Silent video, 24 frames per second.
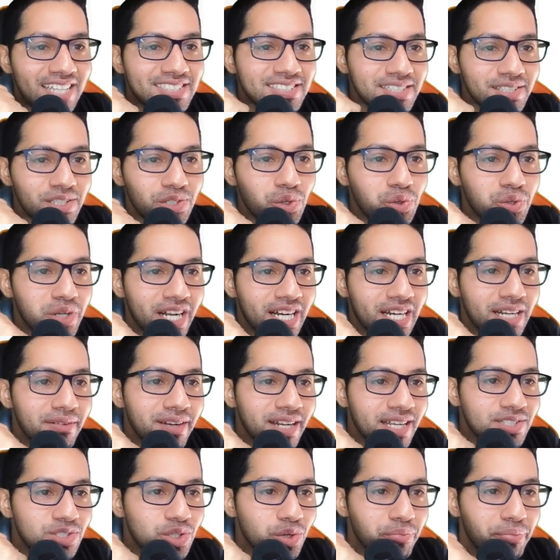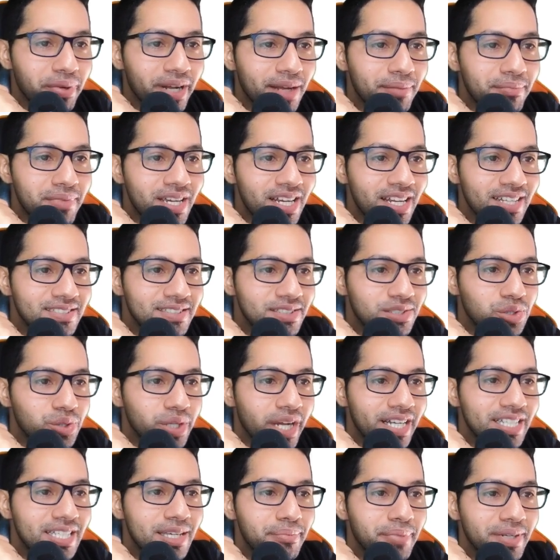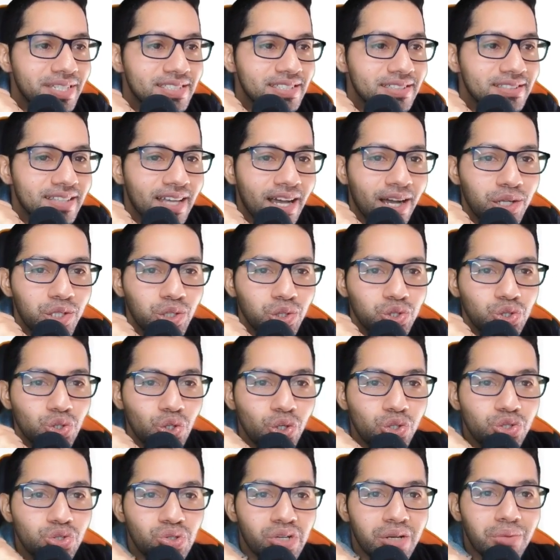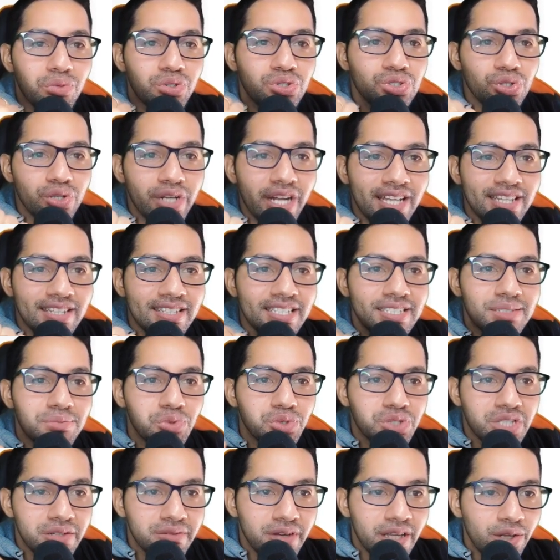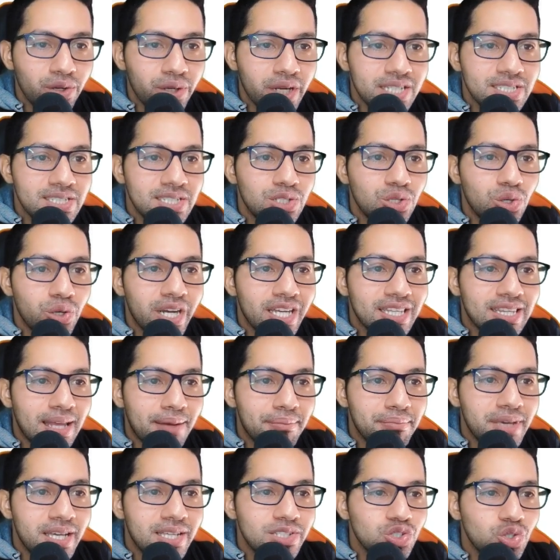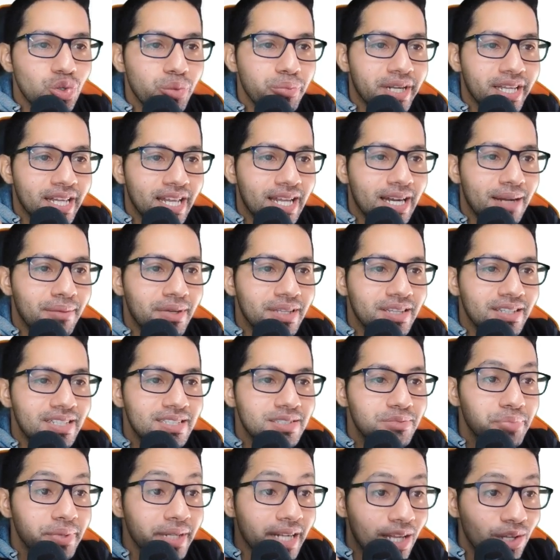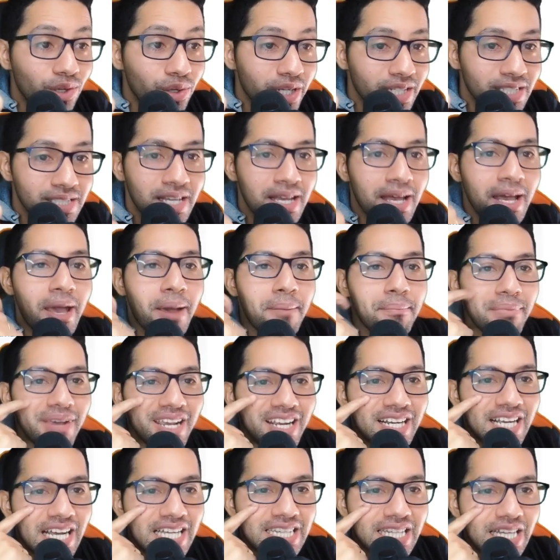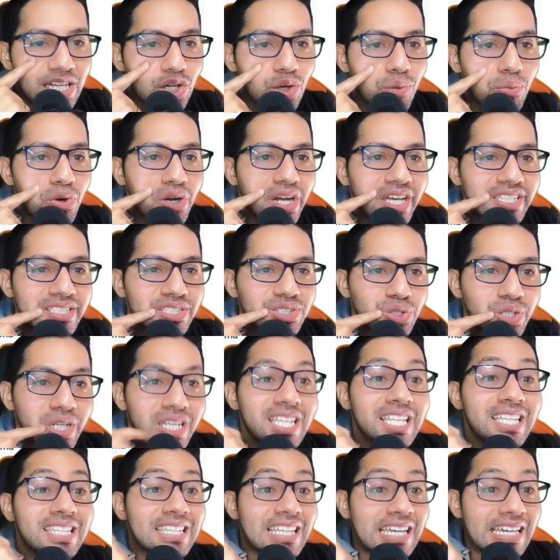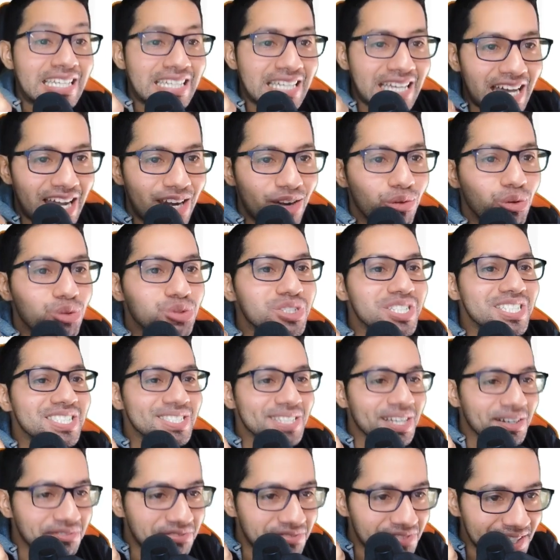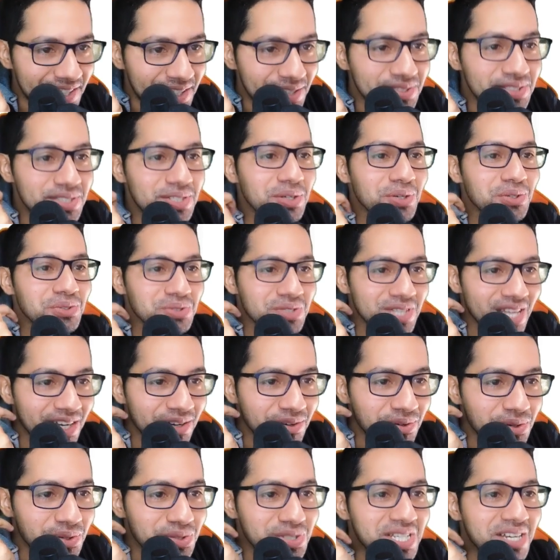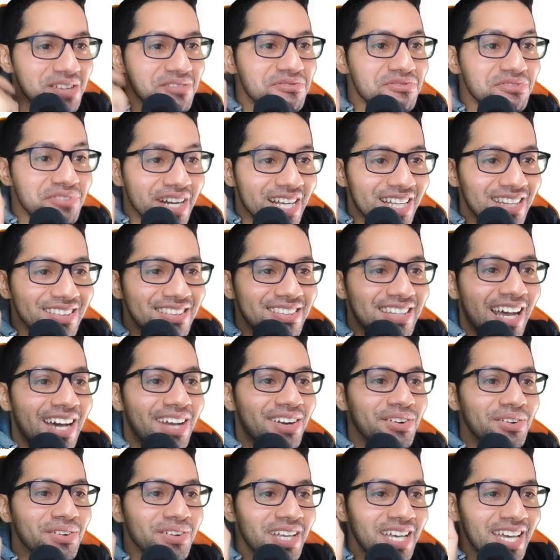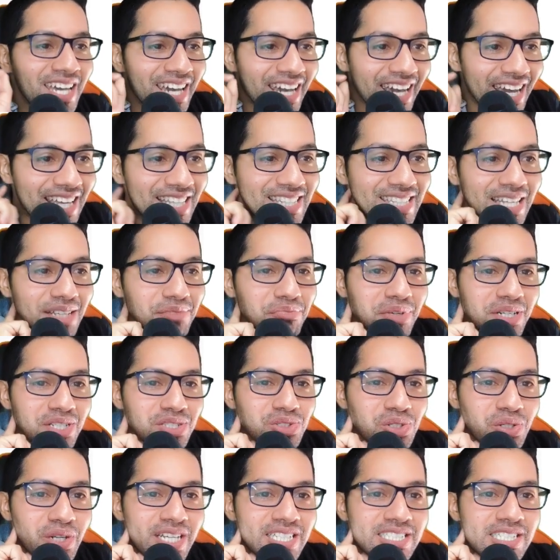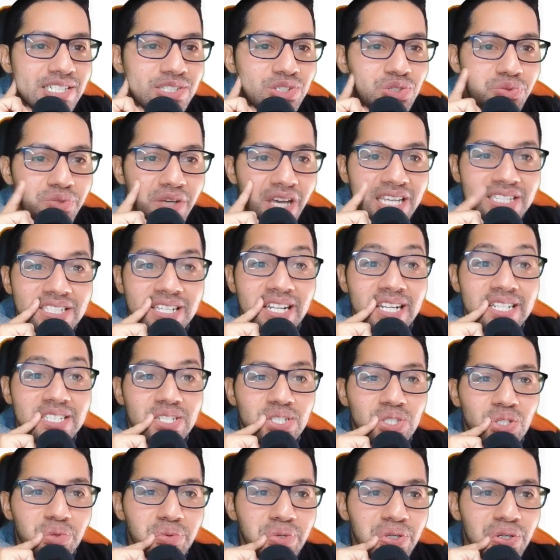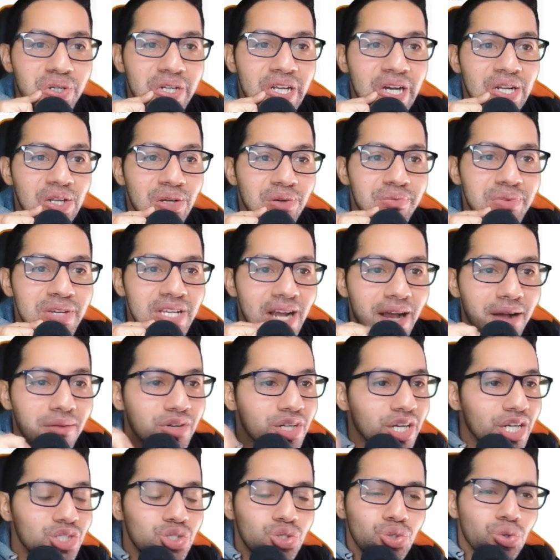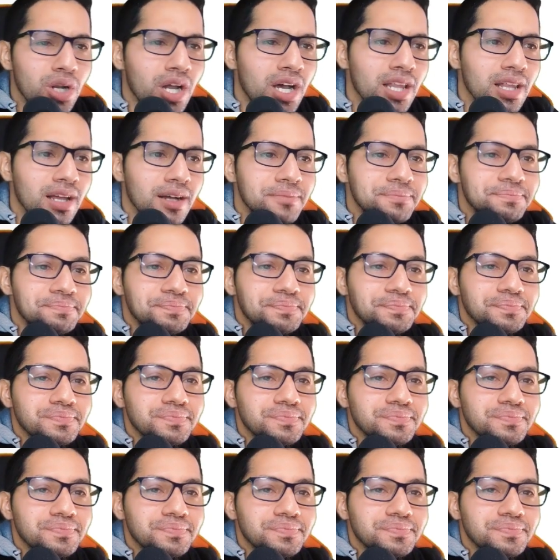ha sido una revelación para mí, las historias aquí presentadas no solo son emocionantes y motivadoras, sino que también son verdaderamente inspiradoras. Me encanta cómo cada historia detalla los desafíos y obstáculos que enfrentaron estas personas en su viaje hacia el éxito millonario. Mira, qué chulada.